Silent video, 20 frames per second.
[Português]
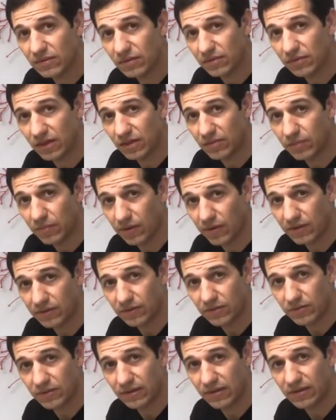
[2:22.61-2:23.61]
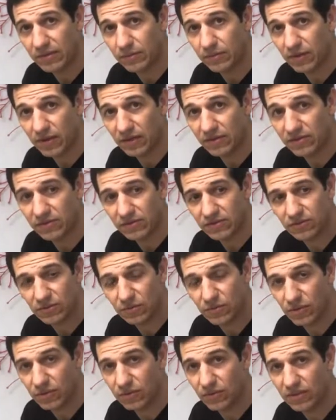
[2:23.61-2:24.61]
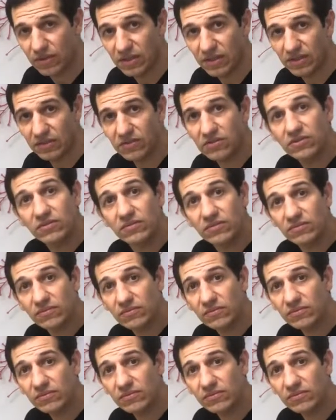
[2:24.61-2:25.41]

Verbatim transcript: Crank, Crank Brothers do meu kit